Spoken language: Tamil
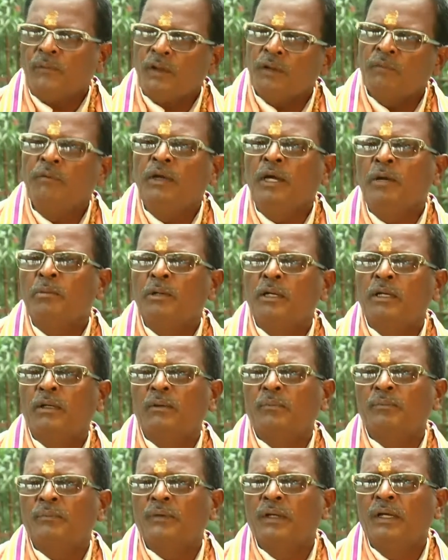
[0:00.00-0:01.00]

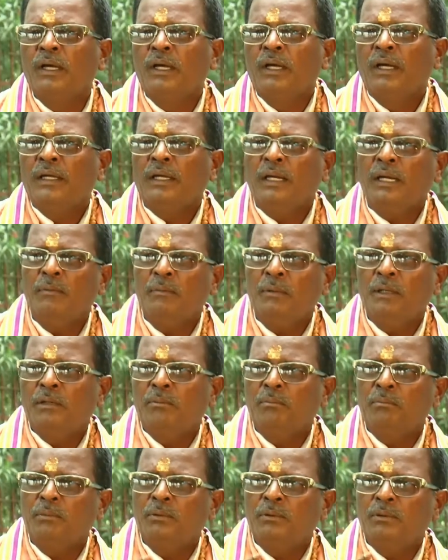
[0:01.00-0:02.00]
வியாபாரம் எல்லாமே
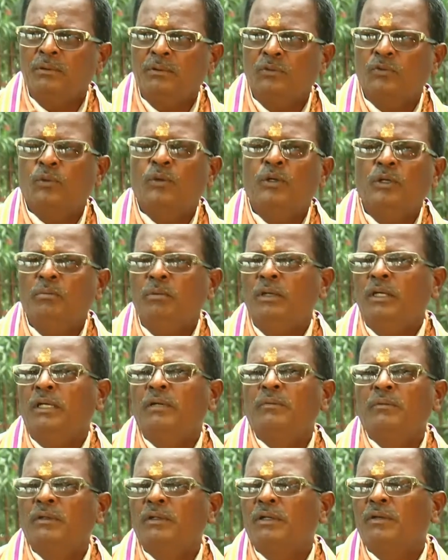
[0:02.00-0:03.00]
நம்ம சொன்ன மாதிரி
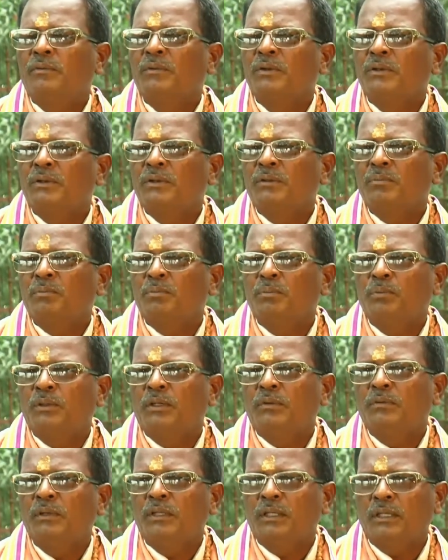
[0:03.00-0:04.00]
அவங்க அவங்களுக்கு
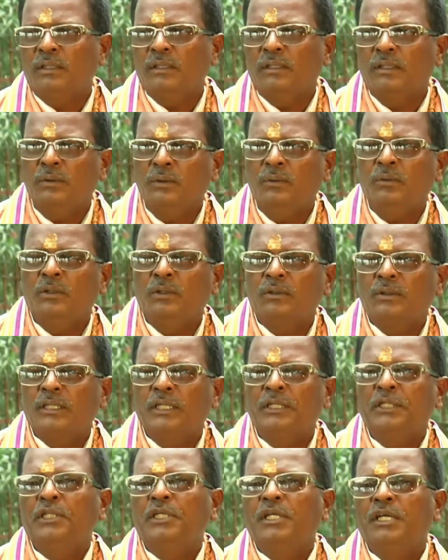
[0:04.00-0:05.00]
அவங்களுக்கு அது ஏதோ ஒரு
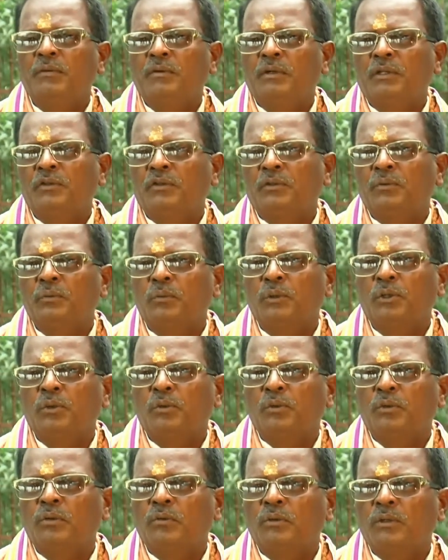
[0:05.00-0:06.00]
டென்ஷனாகவே இருந்துச்சு
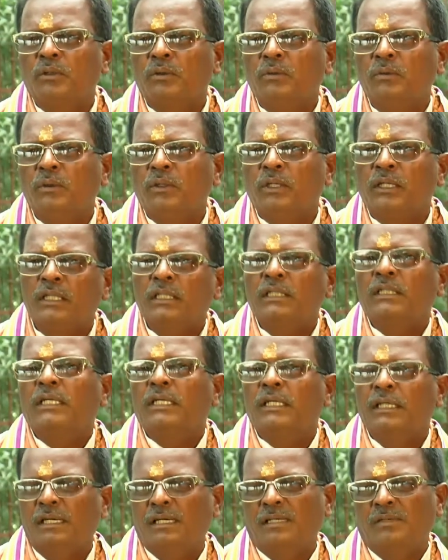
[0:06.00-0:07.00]
உங்களுக்கும் அவங்களுக்கும் ஒரு
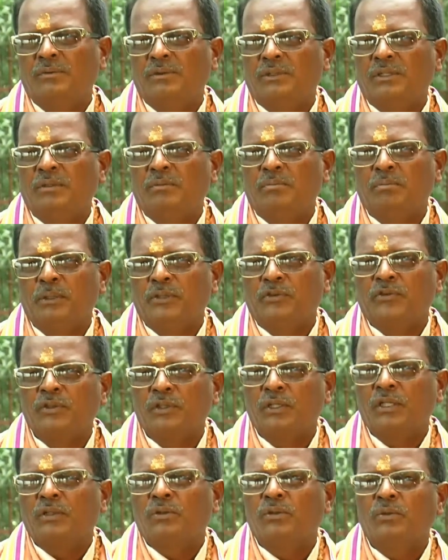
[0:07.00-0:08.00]
அண்டர்ஸ்டாண்ட் இருந்துச்சு
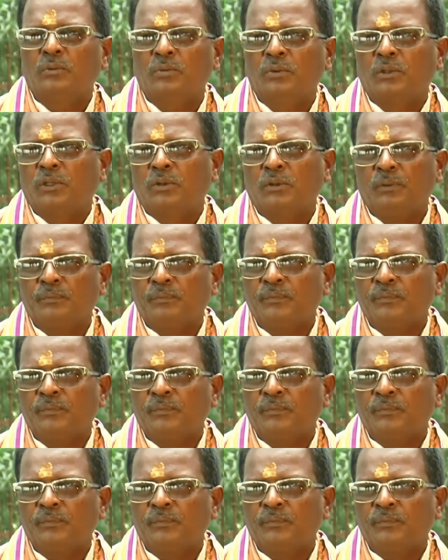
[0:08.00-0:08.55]
பசங்களுக்கும் உங்களுக்கும்